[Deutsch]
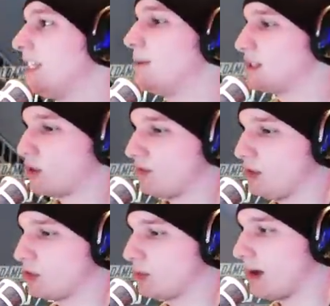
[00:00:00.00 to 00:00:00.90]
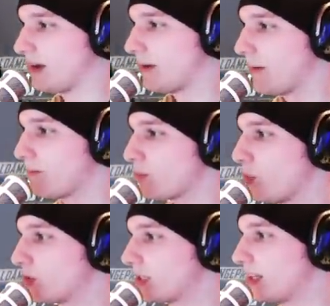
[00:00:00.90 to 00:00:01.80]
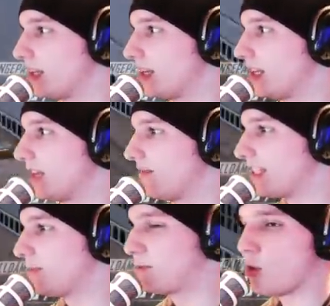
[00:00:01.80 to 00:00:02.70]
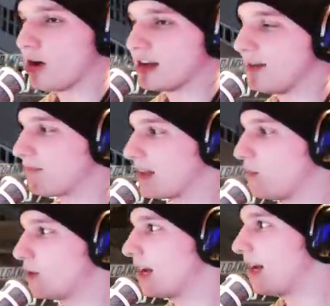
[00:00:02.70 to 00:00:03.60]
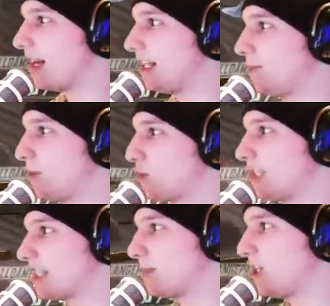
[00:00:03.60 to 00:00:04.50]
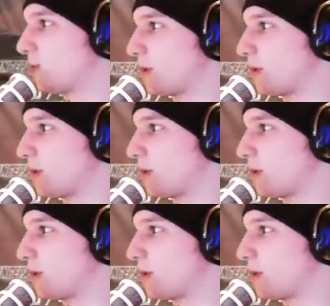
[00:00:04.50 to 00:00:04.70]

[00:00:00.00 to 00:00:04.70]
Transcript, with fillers: liebe es, dort Videos zu machen. Und was ich brauche, oder ich persönlich als Mensch